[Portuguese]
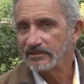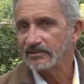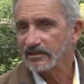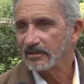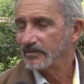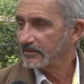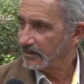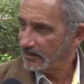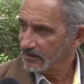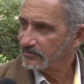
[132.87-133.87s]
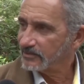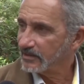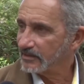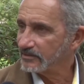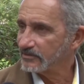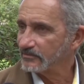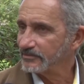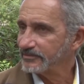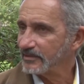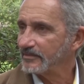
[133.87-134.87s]
esse tema da gratuidade como
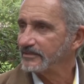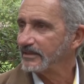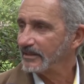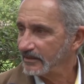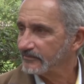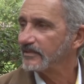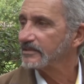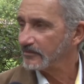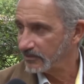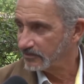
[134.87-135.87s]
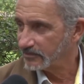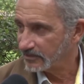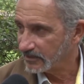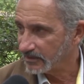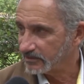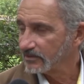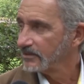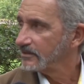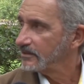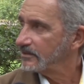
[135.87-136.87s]
um tema de relevância para a comunidade.
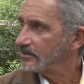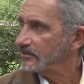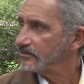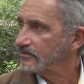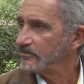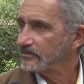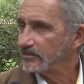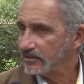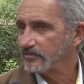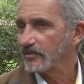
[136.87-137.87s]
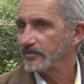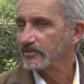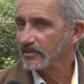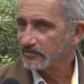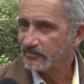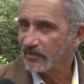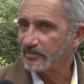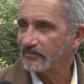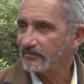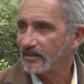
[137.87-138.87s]
E um, esse meu projeto foi
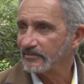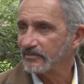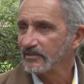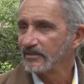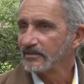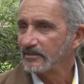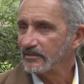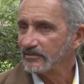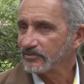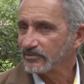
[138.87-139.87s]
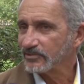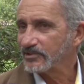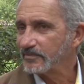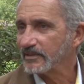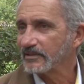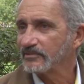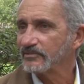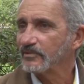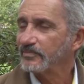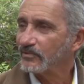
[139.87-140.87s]
aprovado e eu estou só esperando
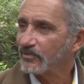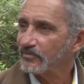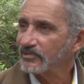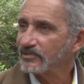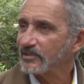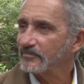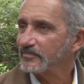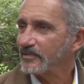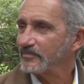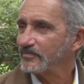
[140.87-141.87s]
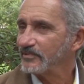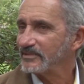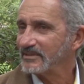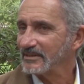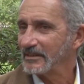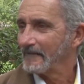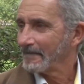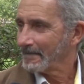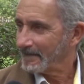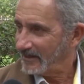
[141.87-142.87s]
que o PROCON me chame para me poder
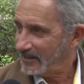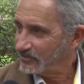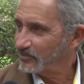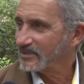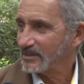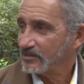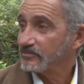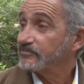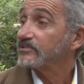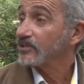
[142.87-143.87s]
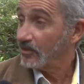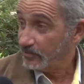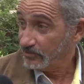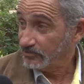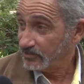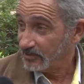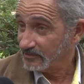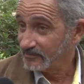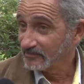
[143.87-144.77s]
atuar como fiscal por um dia.